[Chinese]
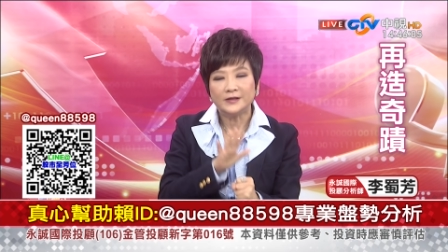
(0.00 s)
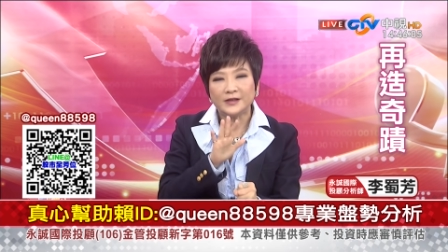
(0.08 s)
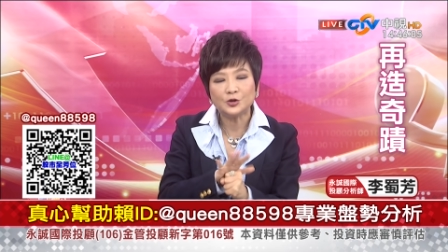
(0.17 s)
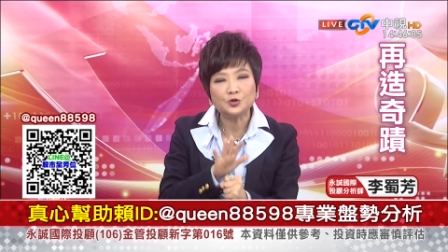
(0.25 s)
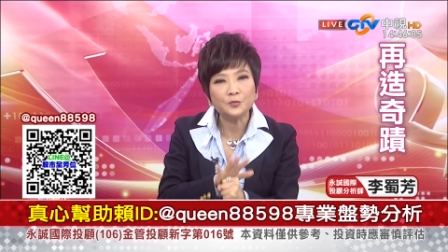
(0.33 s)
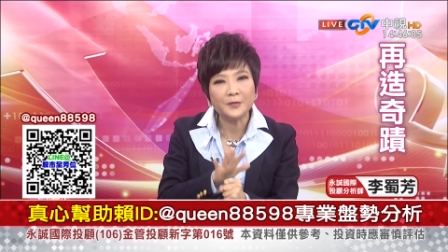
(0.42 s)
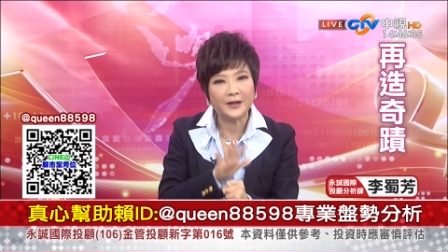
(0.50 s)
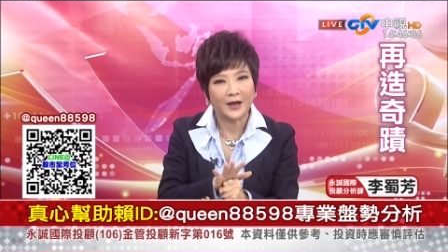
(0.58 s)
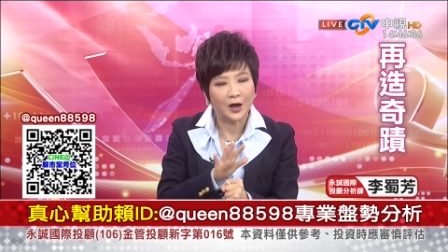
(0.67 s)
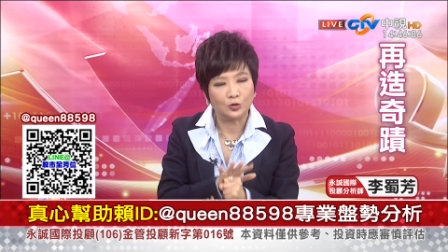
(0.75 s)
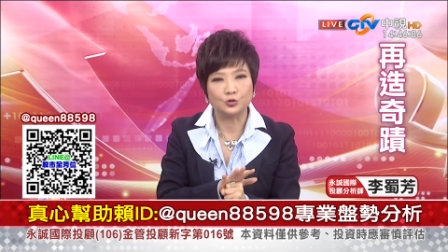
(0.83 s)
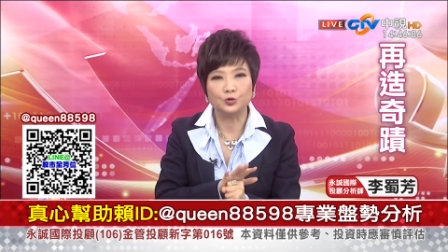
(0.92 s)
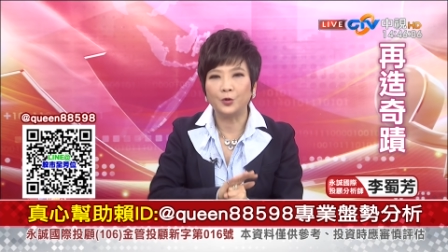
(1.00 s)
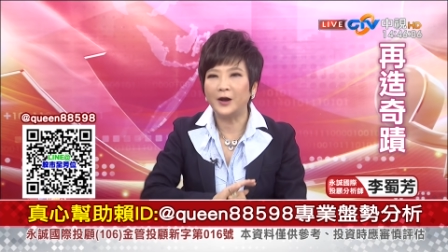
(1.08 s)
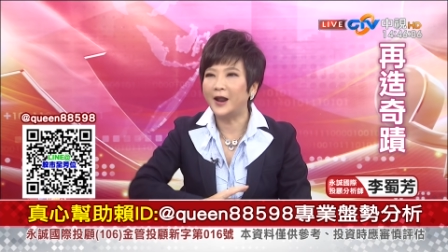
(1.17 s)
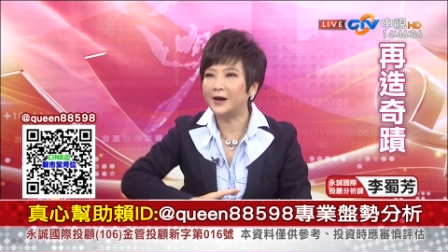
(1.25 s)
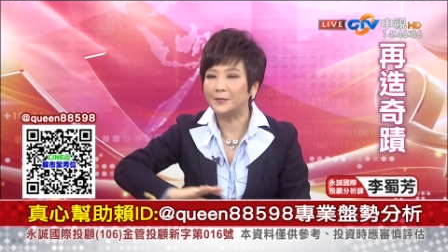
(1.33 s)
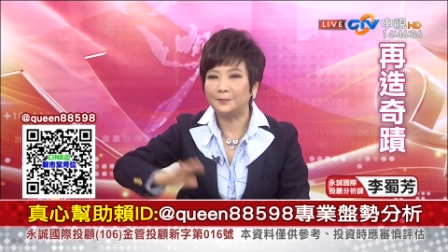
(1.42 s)
技术面的好处，会
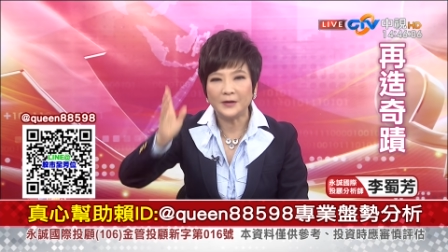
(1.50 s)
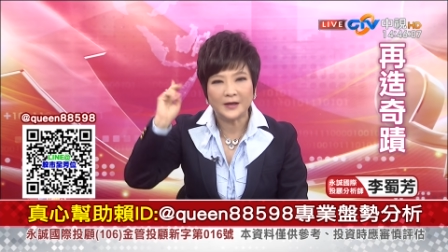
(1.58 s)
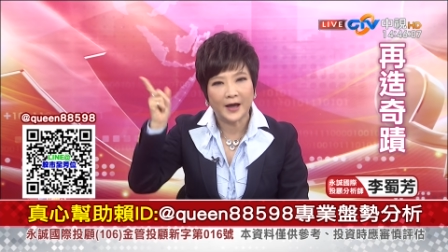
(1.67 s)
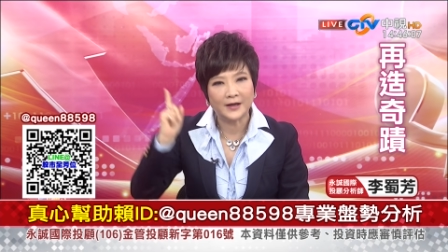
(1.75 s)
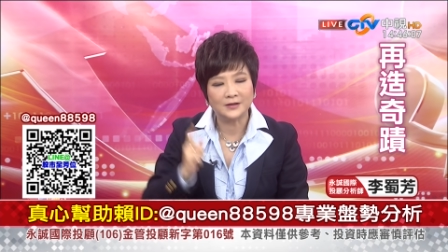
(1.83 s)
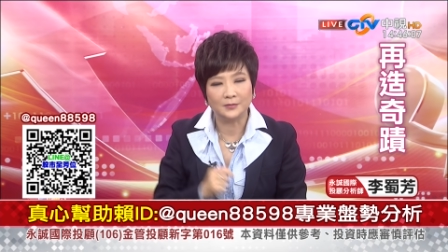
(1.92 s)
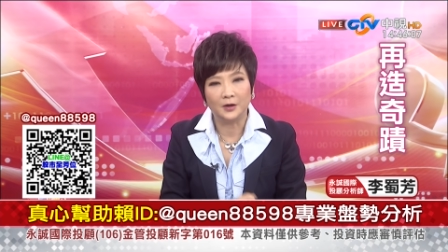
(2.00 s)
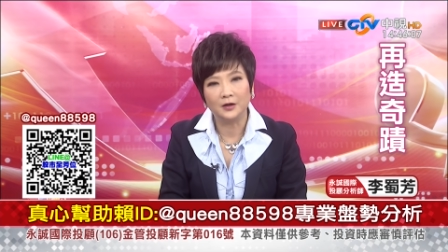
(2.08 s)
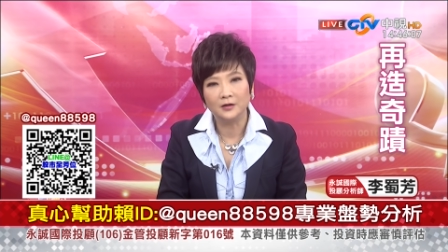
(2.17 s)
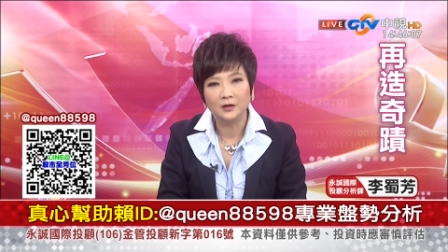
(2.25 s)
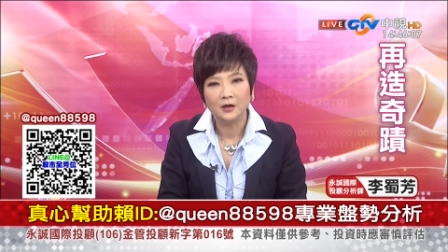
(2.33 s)
让你避开什么？